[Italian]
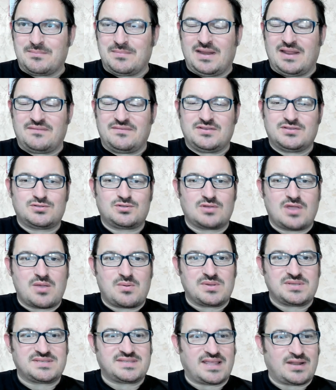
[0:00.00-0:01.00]
visto che
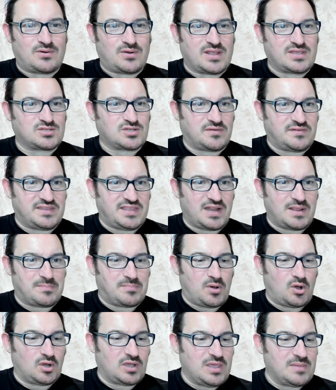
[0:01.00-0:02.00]
quest'anno riesco a vedere
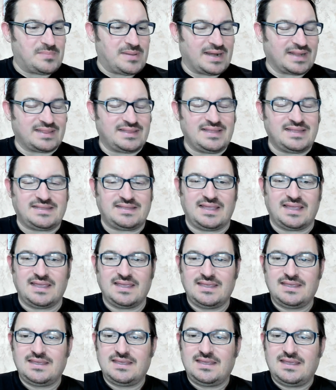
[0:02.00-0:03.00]
poche partite
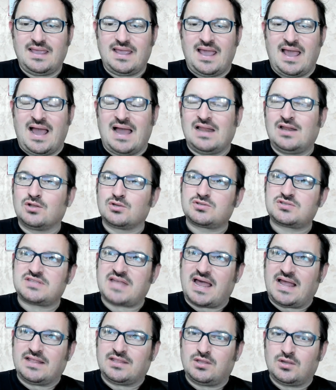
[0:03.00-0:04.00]
eh, allo
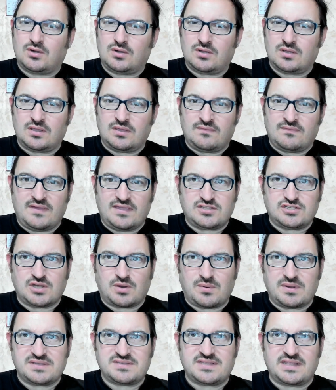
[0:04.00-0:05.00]
stadio, invece
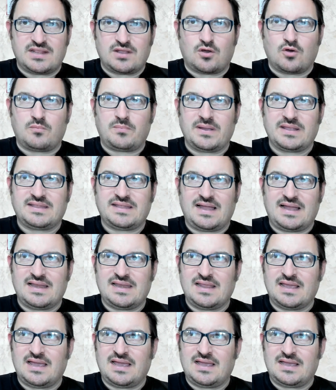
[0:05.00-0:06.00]
questa di Coppa
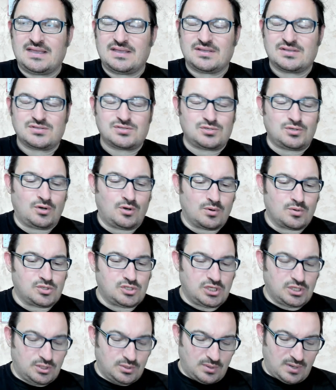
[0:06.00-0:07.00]
Italia sono
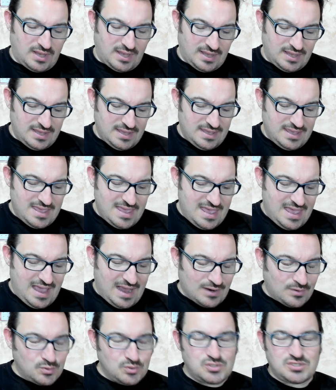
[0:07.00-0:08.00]
riuscito a, a
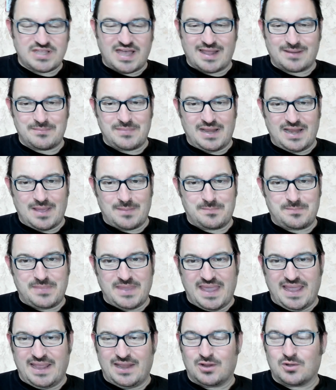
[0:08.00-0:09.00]
gustarmela
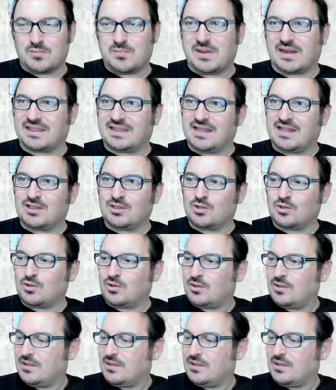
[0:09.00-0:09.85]
pieno partendo